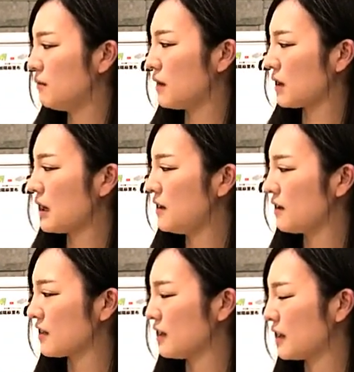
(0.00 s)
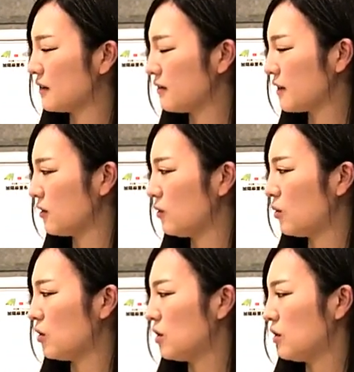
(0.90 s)
まあ、管理はしていたんですけれど
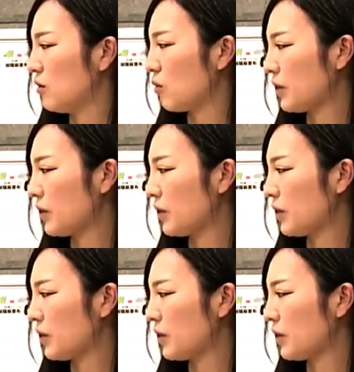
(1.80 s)
もこ